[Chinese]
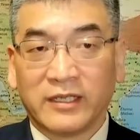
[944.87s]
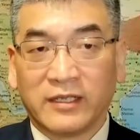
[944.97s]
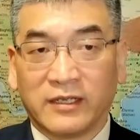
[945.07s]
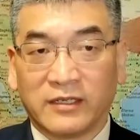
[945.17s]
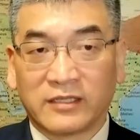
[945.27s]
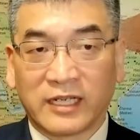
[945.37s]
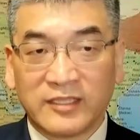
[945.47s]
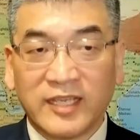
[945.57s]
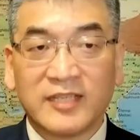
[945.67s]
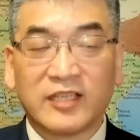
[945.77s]
呃，这个
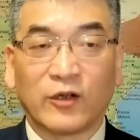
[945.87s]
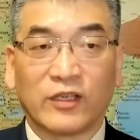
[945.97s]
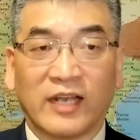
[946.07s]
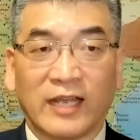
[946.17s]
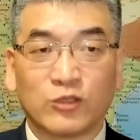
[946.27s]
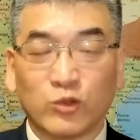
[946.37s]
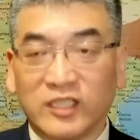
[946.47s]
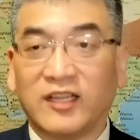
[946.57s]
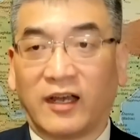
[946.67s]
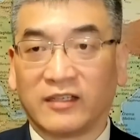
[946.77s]
建交以来最
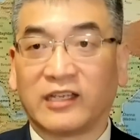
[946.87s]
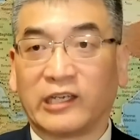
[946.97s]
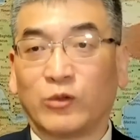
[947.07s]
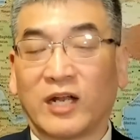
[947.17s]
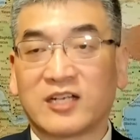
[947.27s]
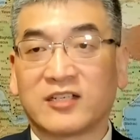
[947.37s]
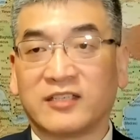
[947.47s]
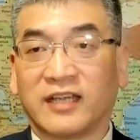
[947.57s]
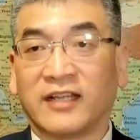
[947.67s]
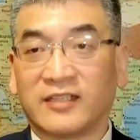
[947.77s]
冷的一段时
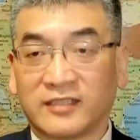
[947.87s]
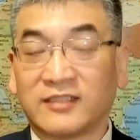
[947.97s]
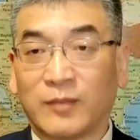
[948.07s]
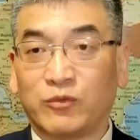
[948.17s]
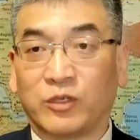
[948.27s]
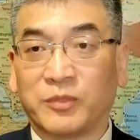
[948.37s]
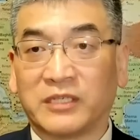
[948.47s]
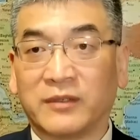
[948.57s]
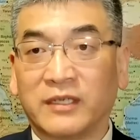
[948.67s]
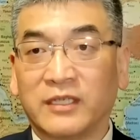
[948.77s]
间呢，正在破
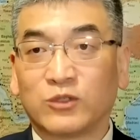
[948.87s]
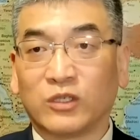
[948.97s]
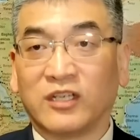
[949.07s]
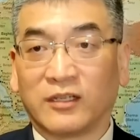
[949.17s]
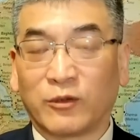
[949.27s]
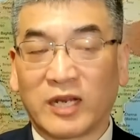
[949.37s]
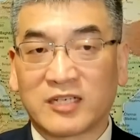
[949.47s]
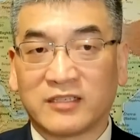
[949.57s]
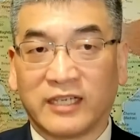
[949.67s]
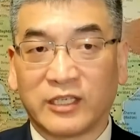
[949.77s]
冰，最冷这段
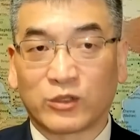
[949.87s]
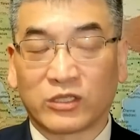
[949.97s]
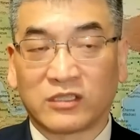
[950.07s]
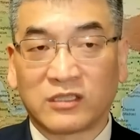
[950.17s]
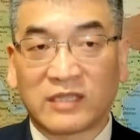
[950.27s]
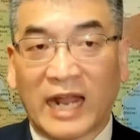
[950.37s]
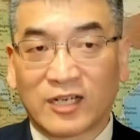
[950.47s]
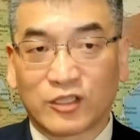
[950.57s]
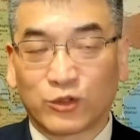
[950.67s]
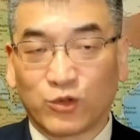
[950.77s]
时间就是大
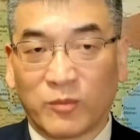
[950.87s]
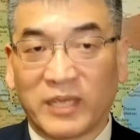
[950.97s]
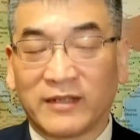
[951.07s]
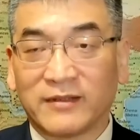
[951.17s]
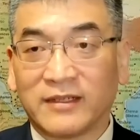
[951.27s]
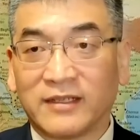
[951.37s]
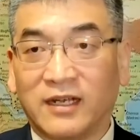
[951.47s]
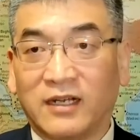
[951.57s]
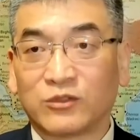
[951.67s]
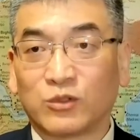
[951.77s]
使缺编啊。